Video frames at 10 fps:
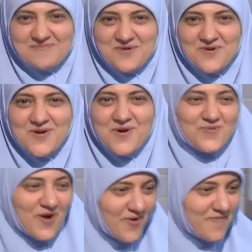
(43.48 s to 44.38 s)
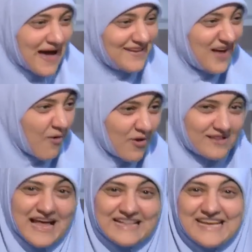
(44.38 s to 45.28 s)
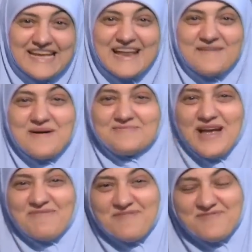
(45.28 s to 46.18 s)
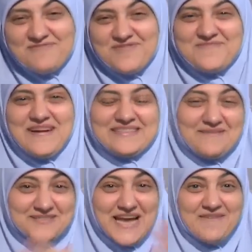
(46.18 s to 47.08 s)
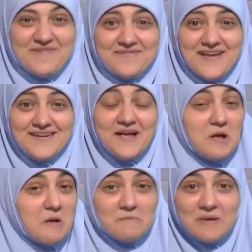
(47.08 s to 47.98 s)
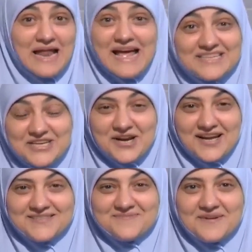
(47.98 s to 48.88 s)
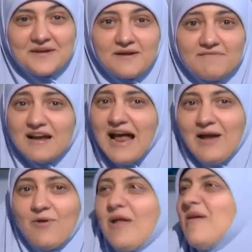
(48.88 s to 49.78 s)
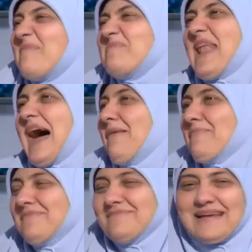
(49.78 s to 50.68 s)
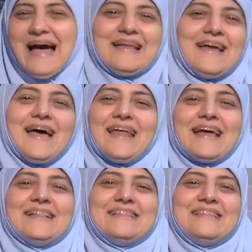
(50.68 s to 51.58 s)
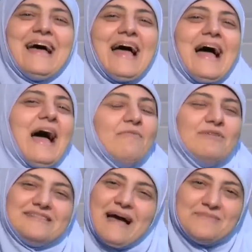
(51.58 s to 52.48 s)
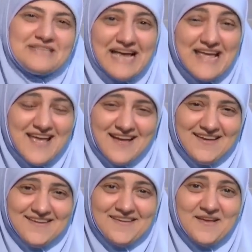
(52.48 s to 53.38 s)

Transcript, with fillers: بيه كله وروح بقى يدور تحت الكنبه مش عارفه فين في المكتب مش عارفه فين ما لقاش الراتب فراح له قال له يا ابن العم يعني انا جيت حاولت اعمل زيك